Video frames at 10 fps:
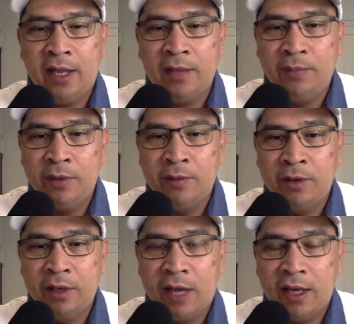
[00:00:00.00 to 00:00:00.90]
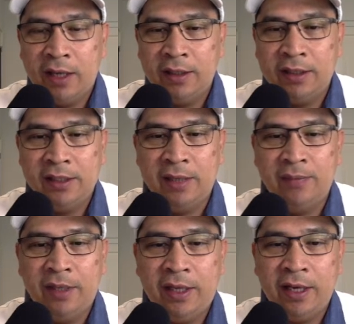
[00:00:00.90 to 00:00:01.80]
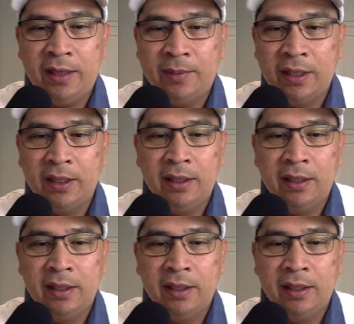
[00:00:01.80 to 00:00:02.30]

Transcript: add few more characters yan, pwede rin naman.